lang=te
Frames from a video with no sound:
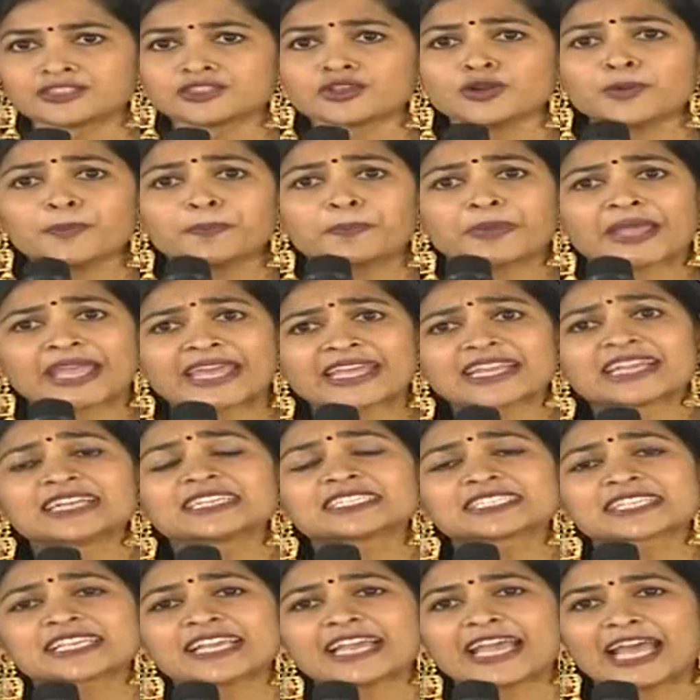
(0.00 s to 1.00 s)
సో
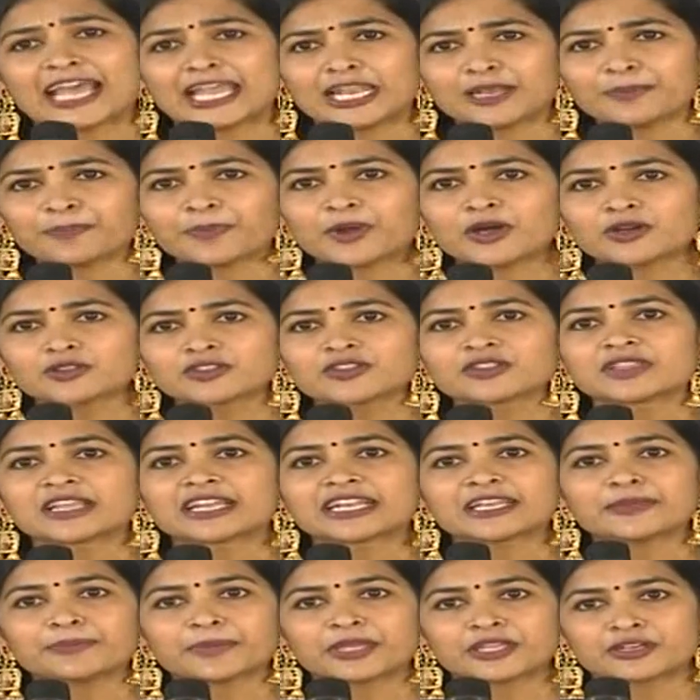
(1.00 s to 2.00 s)
పేరెంట్స్కి హెల్ప్
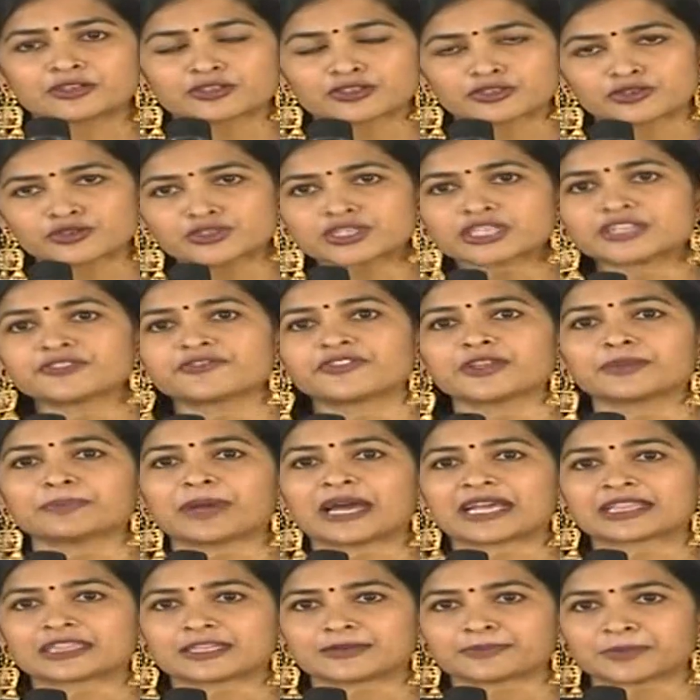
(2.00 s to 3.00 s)
అవుతుందని మీరు ట్యూషన్ ఫీ
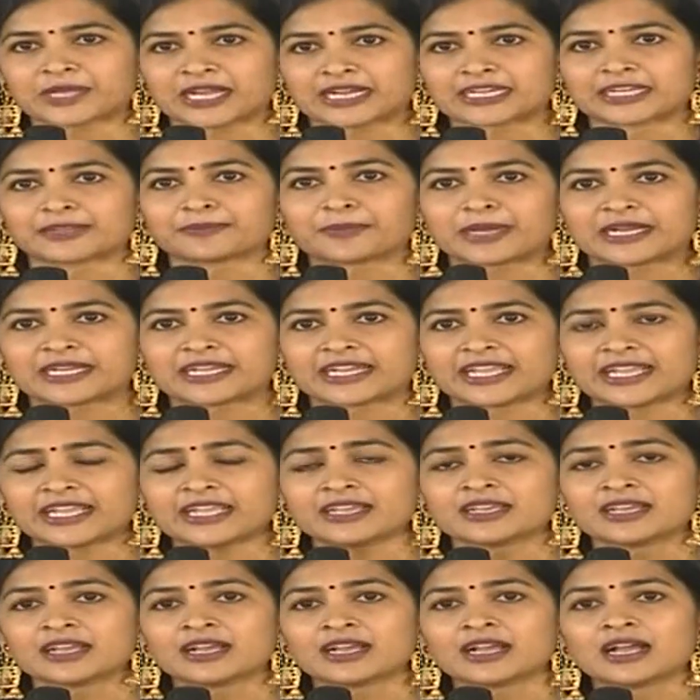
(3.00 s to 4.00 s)
మాత్రం కట్టమంటే
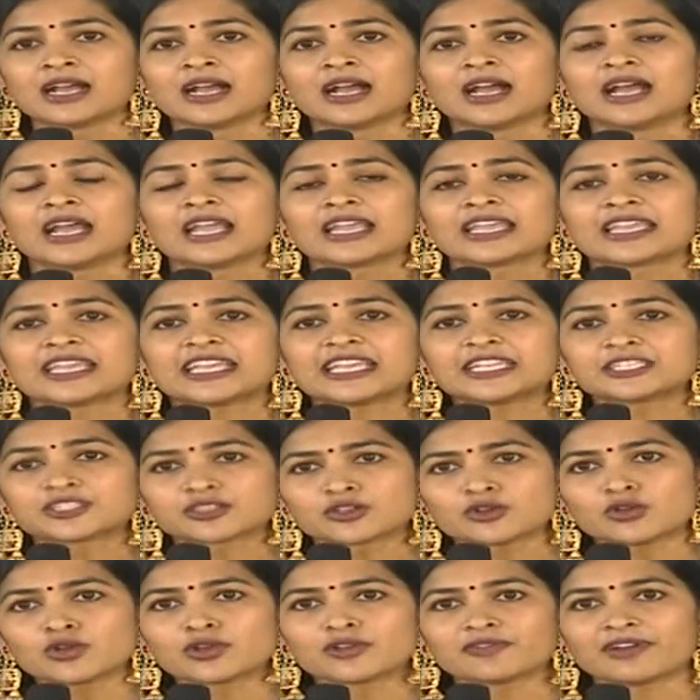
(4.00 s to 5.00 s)
ఈ
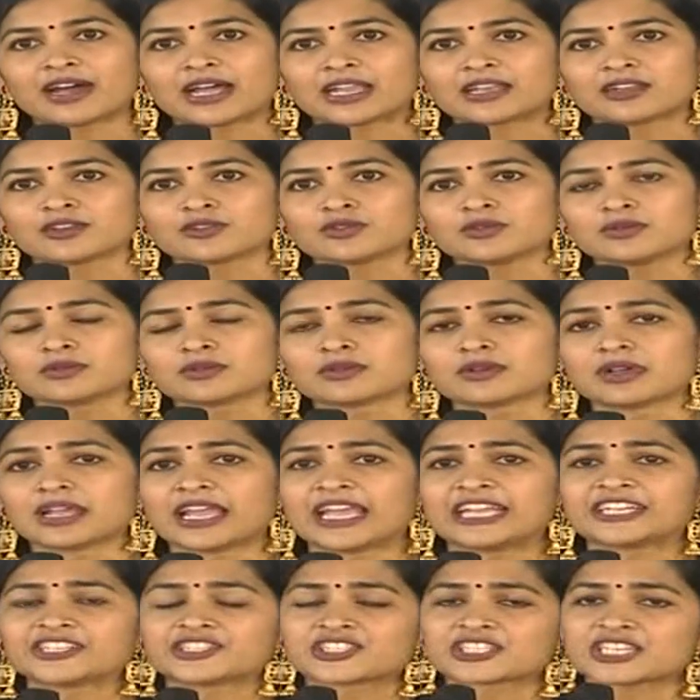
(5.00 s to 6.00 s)
స్కూల్ వాళ్ళు
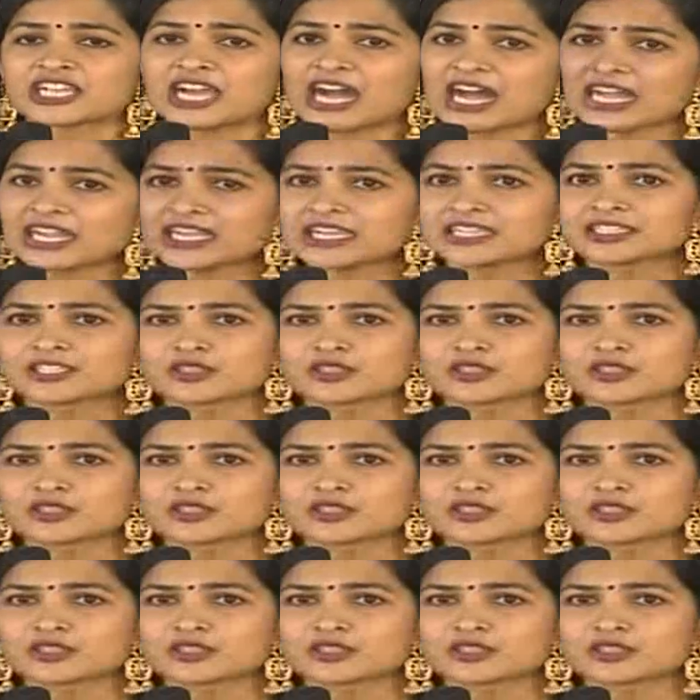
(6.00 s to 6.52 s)
అండ్ చాలా